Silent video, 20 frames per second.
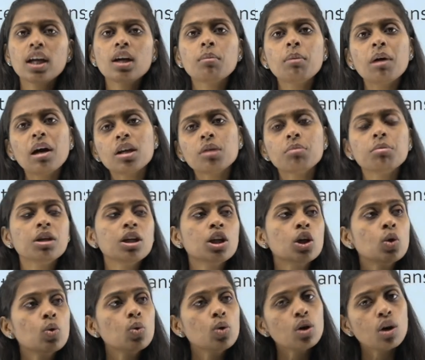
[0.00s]
என்ன மாதிரி
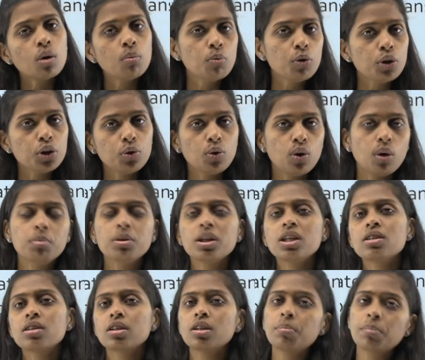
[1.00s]
மீனிங் கொடுக்க முடியும்
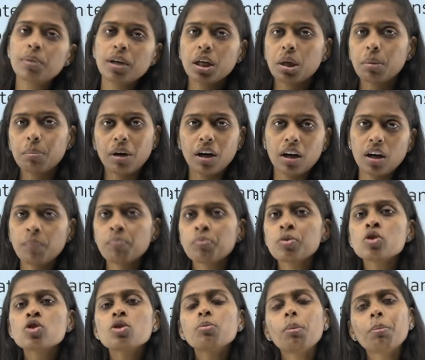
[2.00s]
அப்படின்றத ப்ரெடிக்ட் பண்ணலாம்
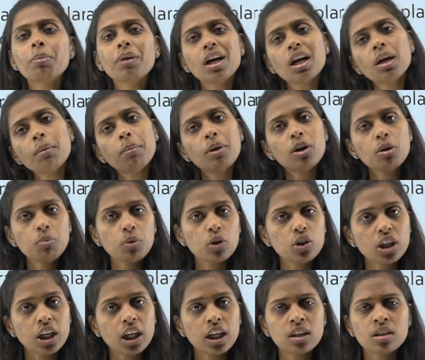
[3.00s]
ஸோ இப்போ ப்ரெடிக்ட்
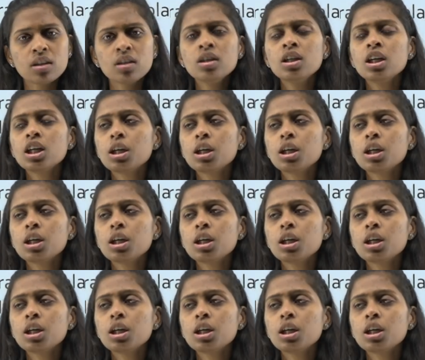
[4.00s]
பண்ணும்போது என்ன